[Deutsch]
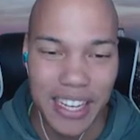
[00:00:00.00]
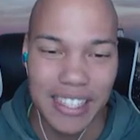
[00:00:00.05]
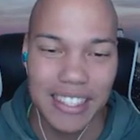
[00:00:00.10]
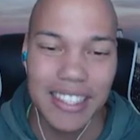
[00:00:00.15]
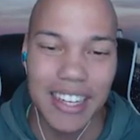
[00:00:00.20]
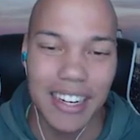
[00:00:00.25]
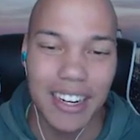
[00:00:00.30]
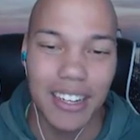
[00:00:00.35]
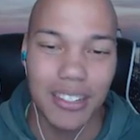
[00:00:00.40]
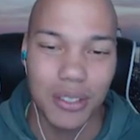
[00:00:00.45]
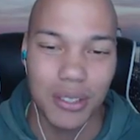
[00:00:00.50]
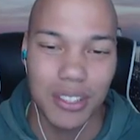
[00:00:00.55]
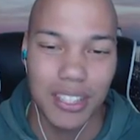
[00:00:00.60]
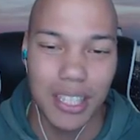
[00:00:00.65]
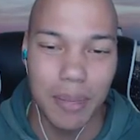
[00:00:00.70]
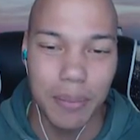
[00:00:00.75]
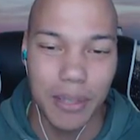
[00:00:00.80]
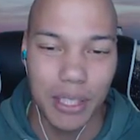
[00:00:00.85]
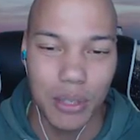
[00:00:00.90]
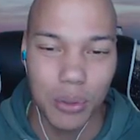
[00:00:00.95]
Es kann also
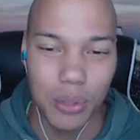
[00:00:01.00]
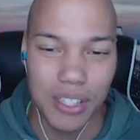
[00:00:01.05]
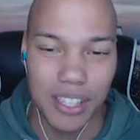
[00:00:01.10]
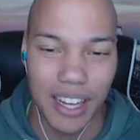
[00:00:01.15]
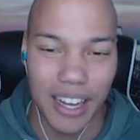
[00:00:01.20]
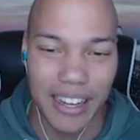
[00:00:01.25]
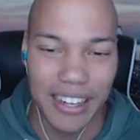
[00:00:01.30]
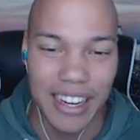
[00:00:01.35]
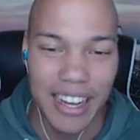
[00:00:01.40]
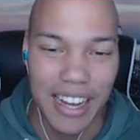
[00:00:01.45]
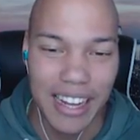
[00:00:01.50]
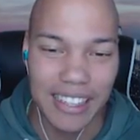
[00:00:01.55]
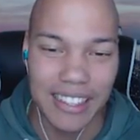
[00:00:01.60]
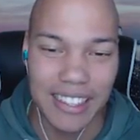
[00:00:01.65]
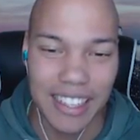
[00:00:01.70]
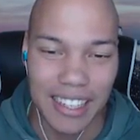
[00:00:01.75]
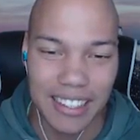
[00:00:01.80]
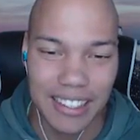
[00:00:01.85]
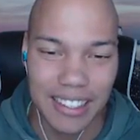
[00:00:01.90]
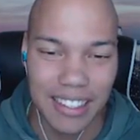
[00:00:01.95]
ziemlich gut sein,
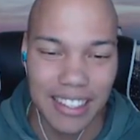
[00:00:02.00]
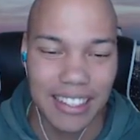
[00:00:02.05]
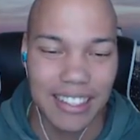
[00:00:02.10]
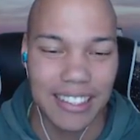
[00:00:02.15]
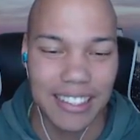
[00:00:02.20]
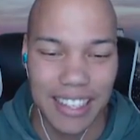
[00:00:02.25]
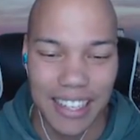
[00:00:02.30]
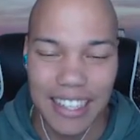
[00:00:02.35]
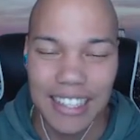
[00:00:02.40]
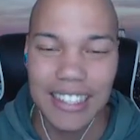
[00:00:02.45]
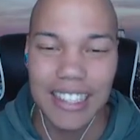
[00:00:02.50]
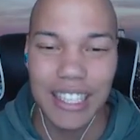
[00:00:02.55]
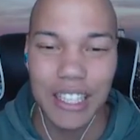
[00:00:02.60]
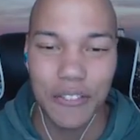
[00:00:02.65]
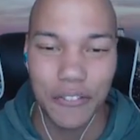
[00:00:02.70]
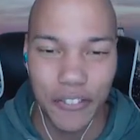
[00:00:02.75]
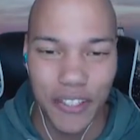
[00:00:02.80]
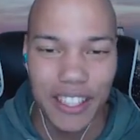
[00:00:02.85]
dass ich richtig